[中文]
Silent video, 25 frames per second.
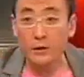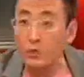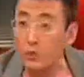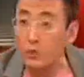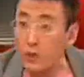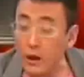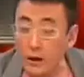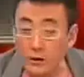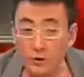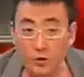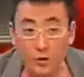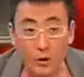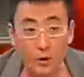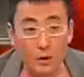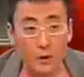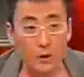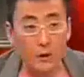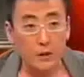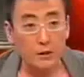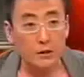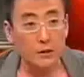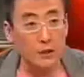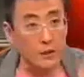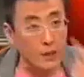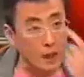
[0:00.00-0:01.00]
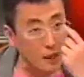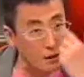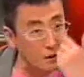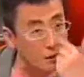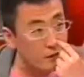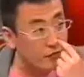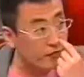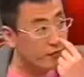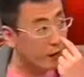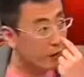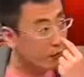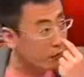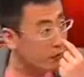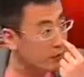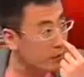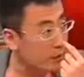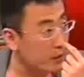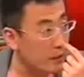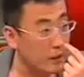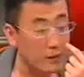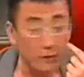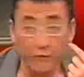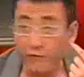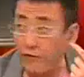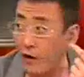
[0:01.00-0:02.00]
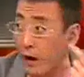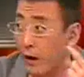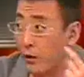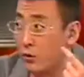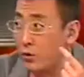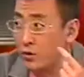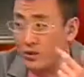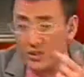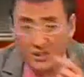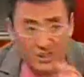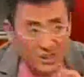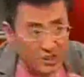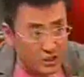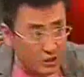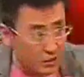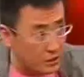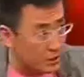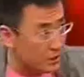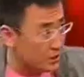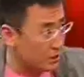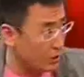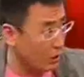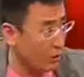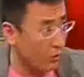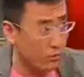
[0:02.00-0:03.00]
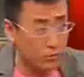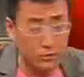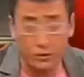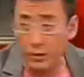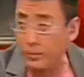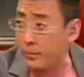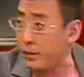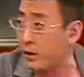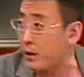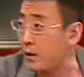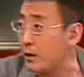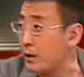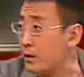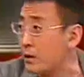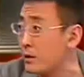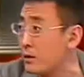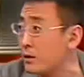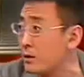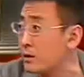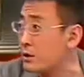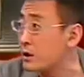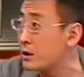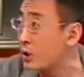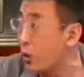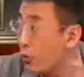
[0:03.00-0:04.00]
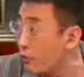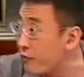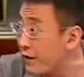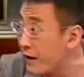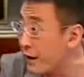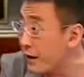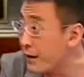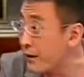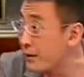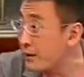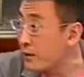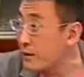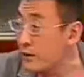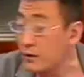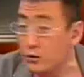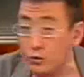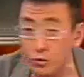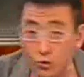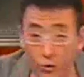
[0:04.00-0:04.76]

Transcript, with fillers: 然后他说，这看在法国人眼里，法国人极少这么消费，